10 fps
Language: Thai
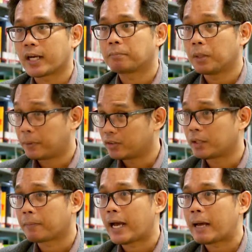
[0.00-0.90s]
ชัดมีประสิ
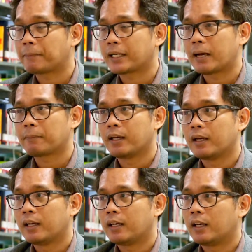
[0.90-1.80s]
ทธิภาพนะครับ
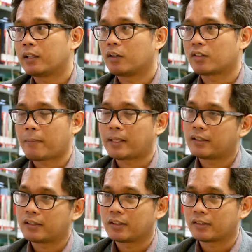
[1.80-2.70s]
แล้วก็สามารถ
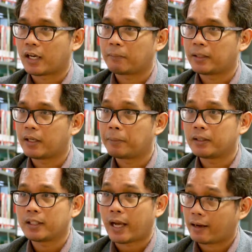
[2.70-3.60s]
ที่จะสื่อสารไปยังพื้
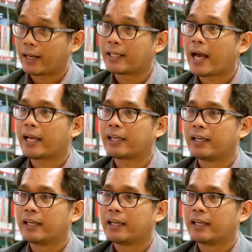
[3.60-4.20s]
นที่ห่างไกลได้